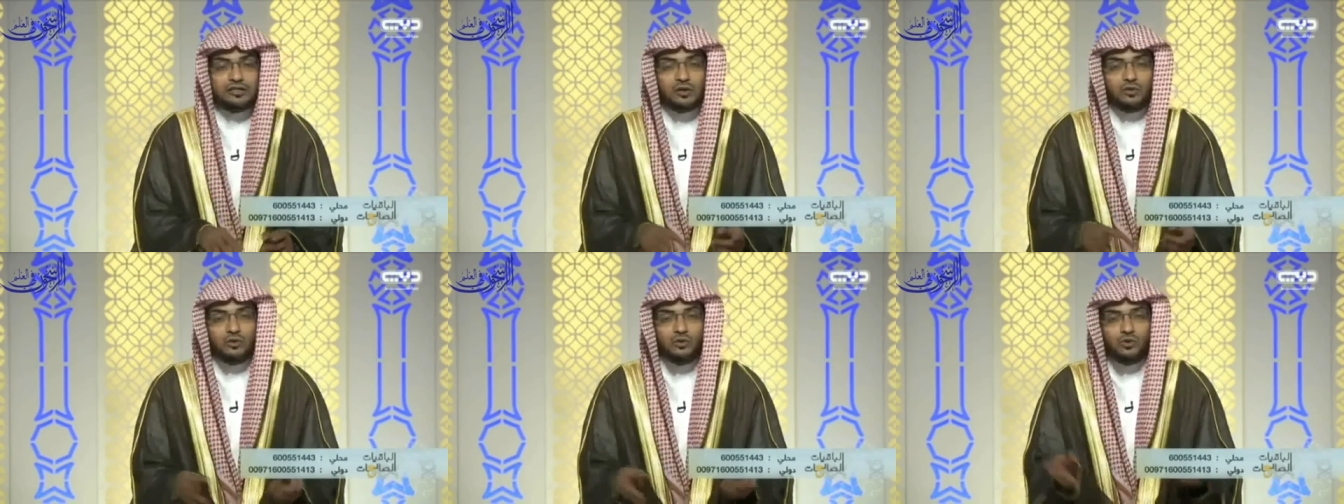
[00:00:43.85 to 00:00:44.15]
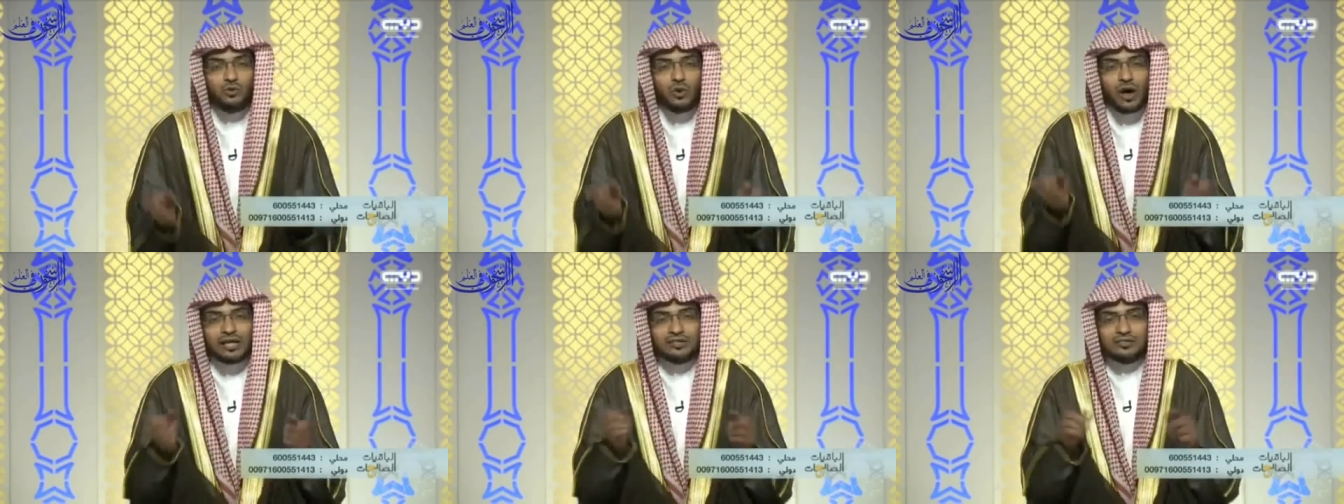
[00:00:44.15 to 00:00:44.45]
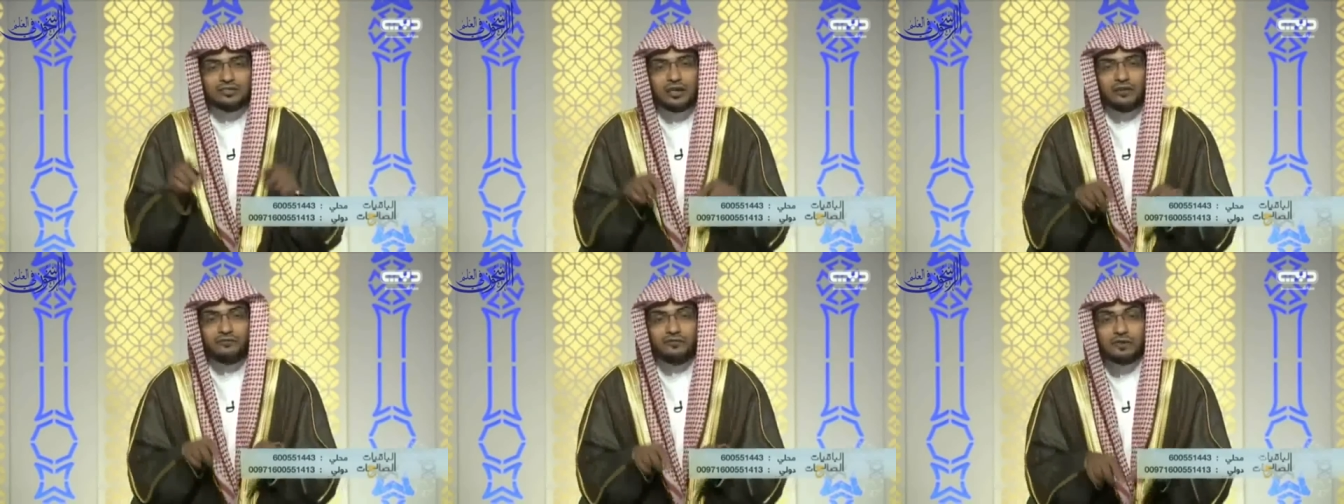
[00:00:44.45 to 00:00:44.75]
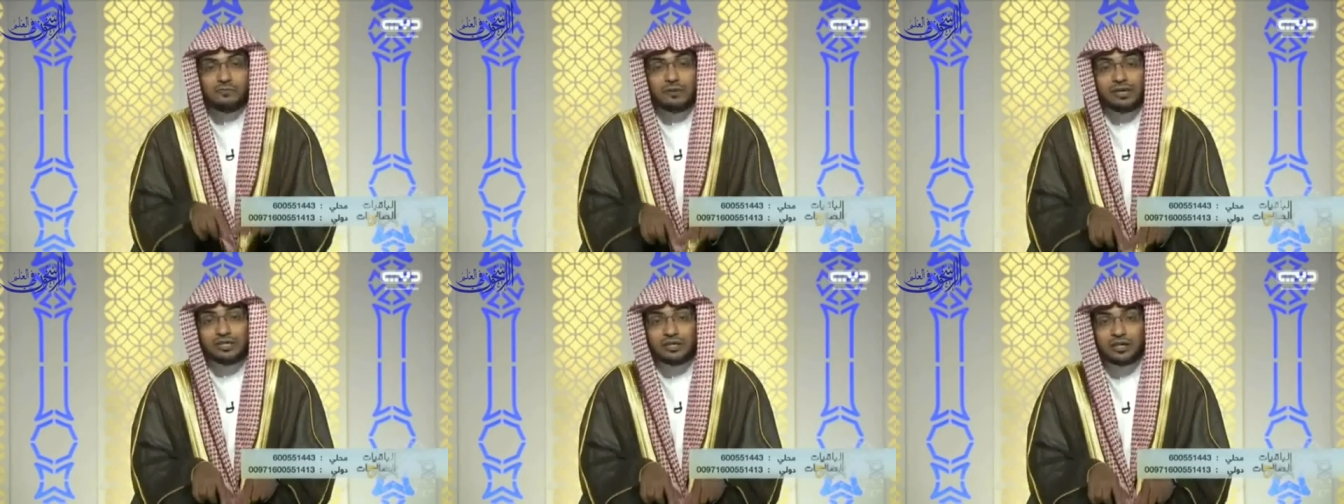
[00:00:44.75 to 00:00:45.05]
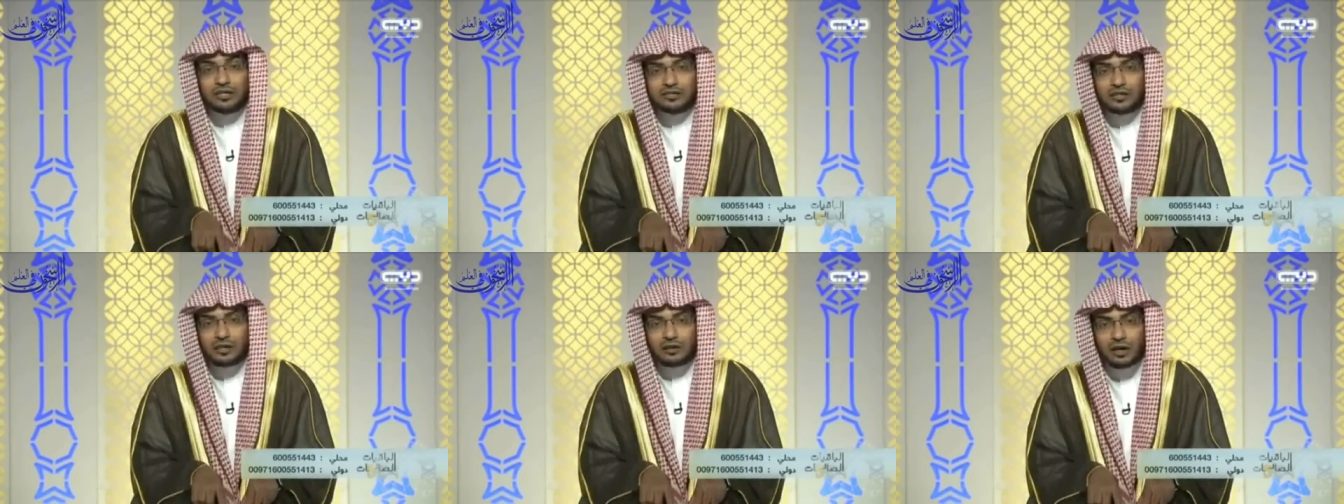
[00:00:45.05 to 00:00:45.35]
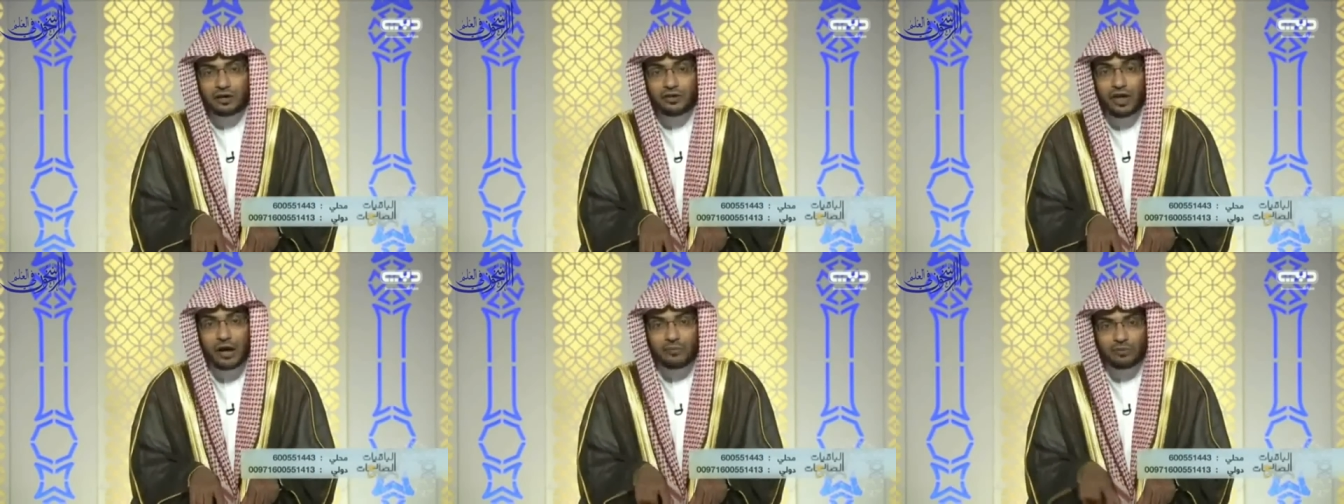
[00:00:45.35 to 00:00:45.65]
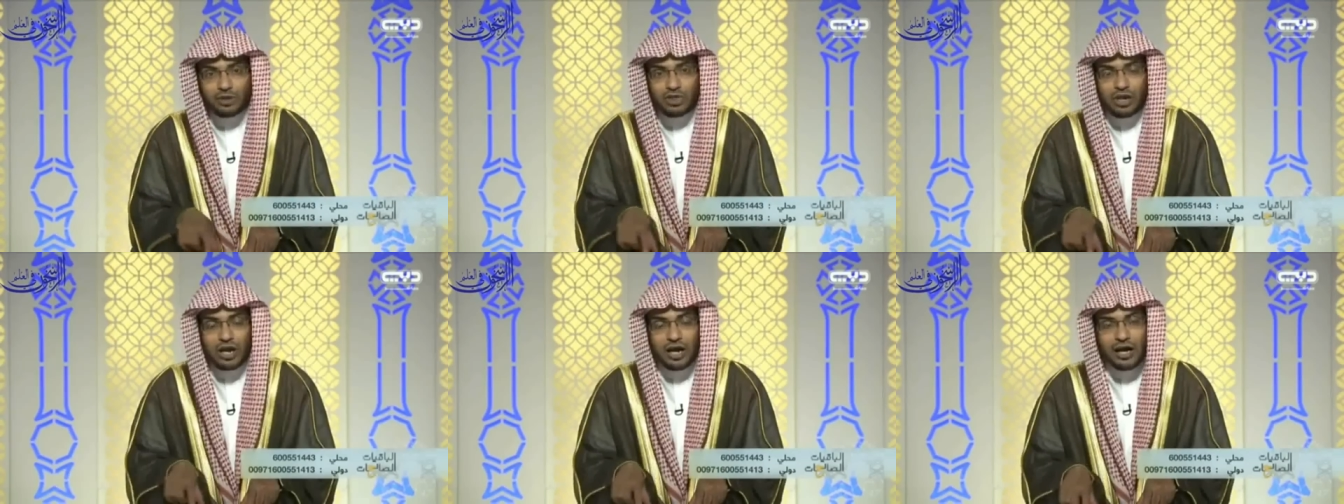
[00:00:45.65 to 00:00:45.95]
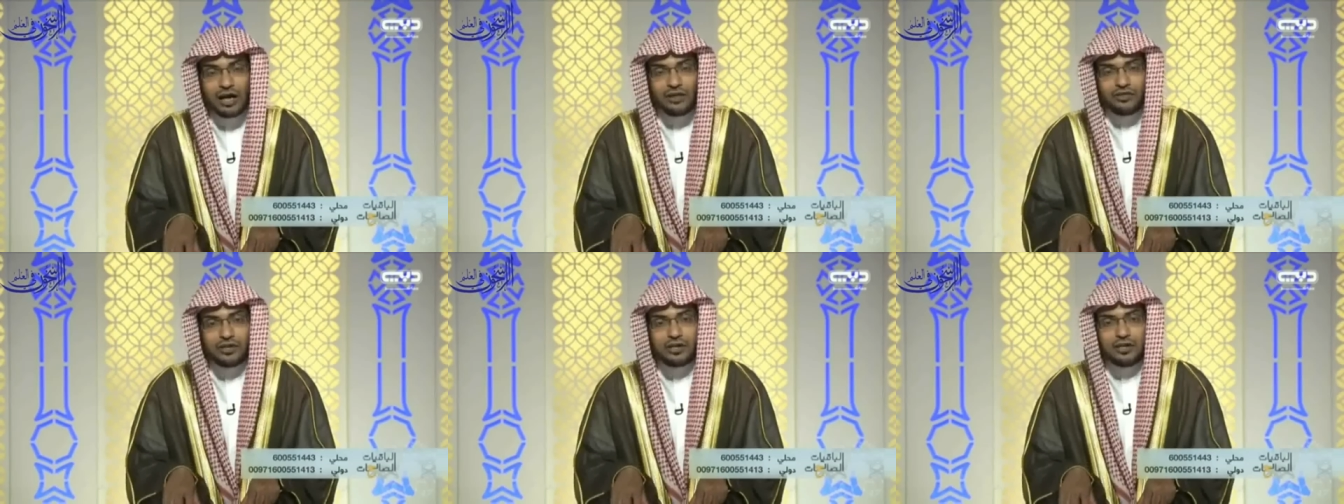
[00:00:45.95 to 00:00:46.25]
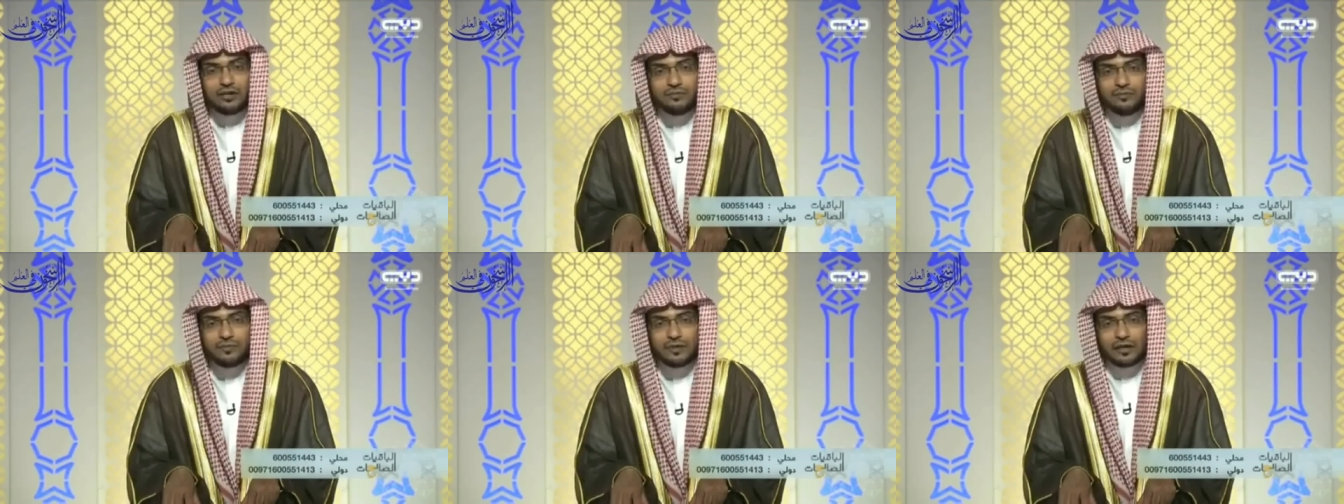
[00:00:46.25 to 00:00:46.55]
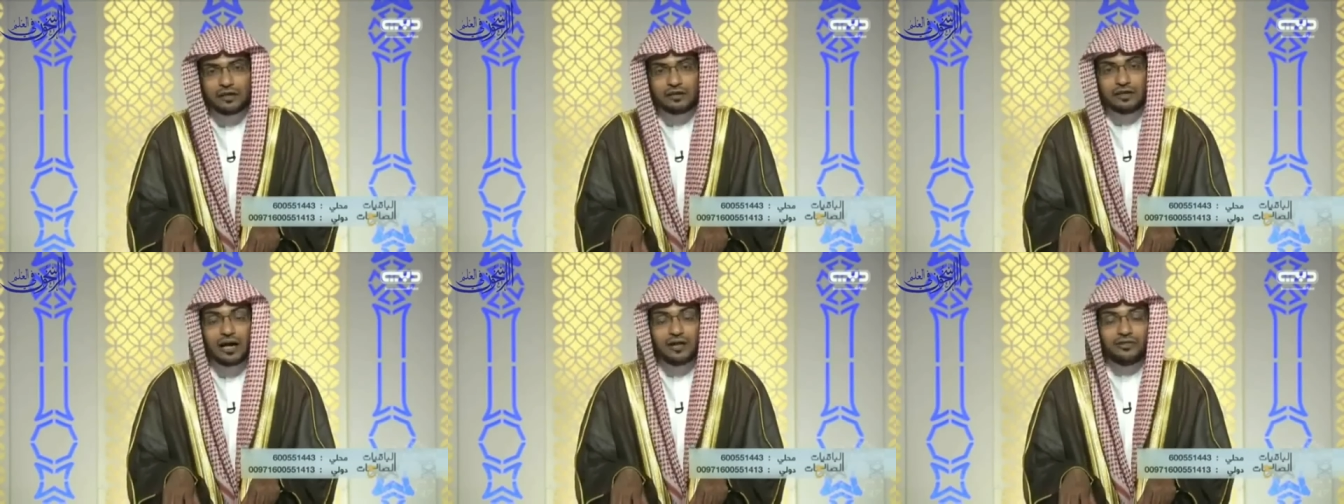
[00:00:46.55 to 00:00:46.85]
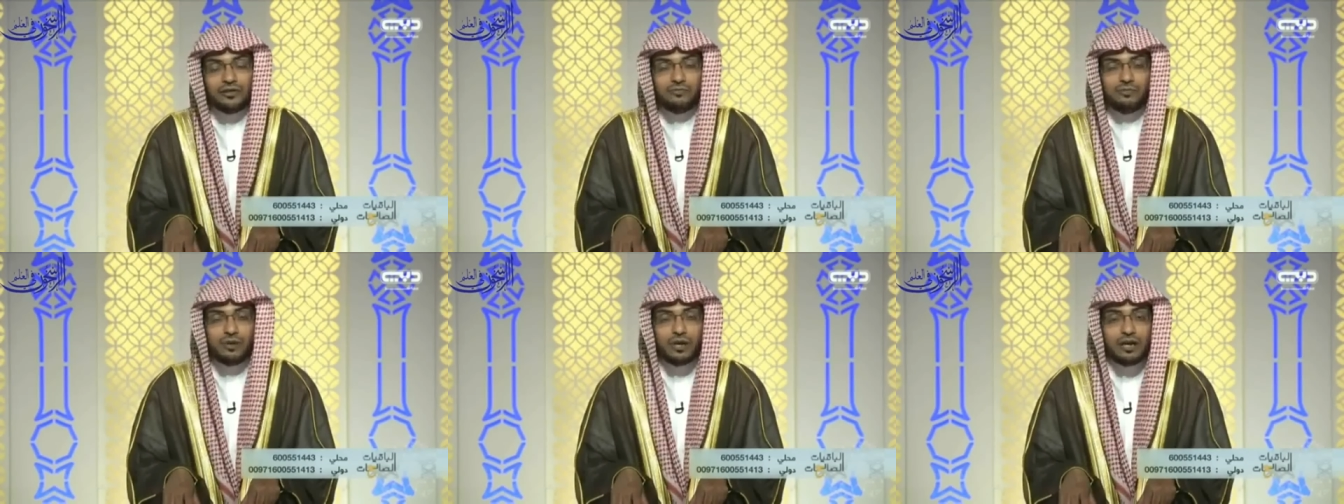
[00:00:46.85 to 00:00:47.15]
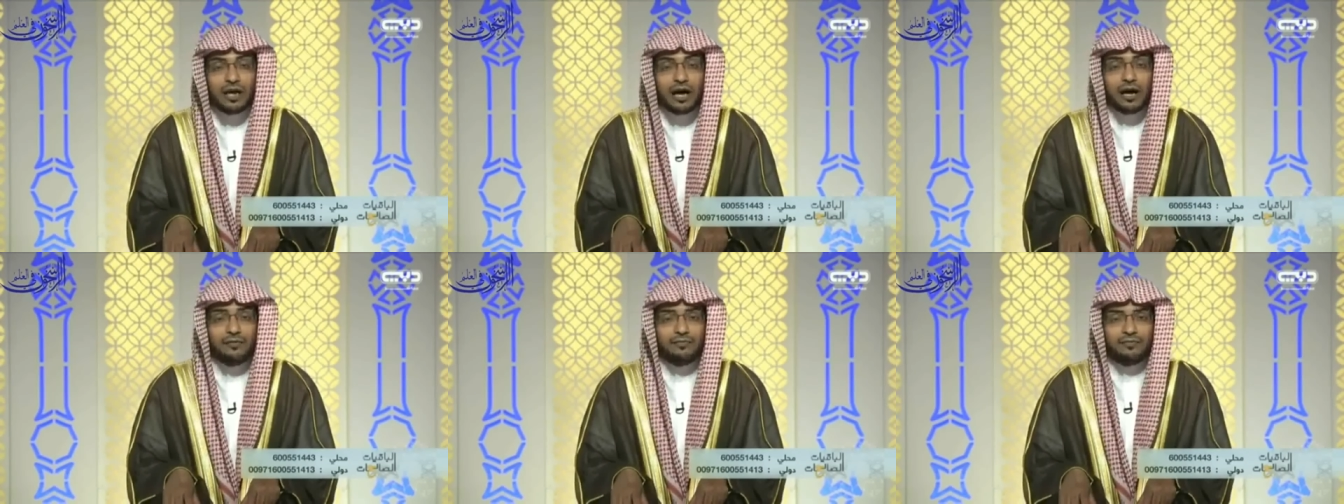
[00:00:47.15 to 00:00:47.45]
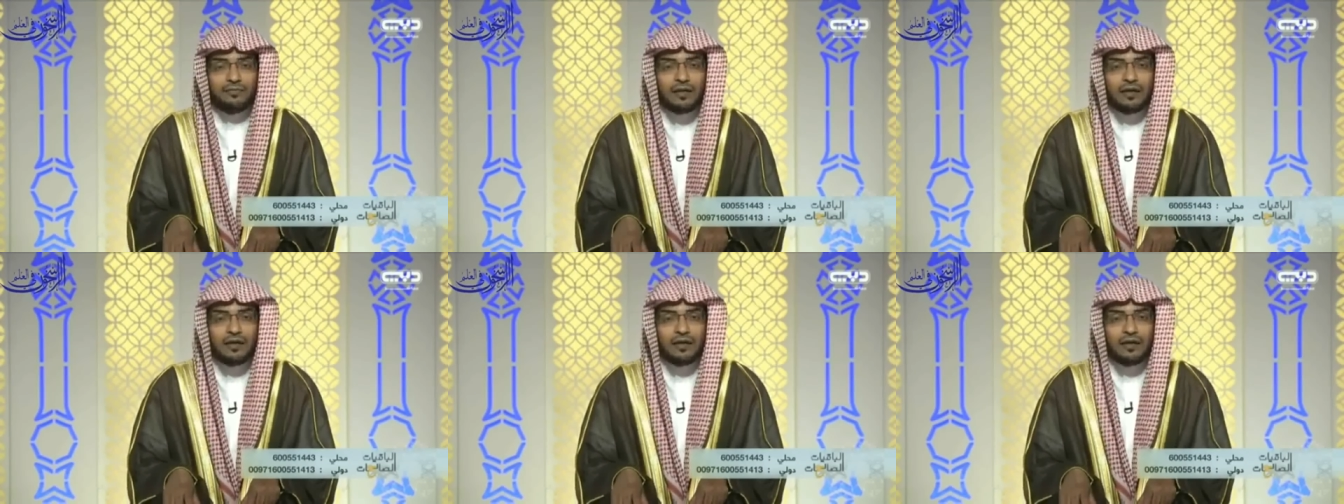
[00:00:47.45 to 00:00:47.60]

تكون أصلا في مجلس القضاء مثل هذه عياذا بالله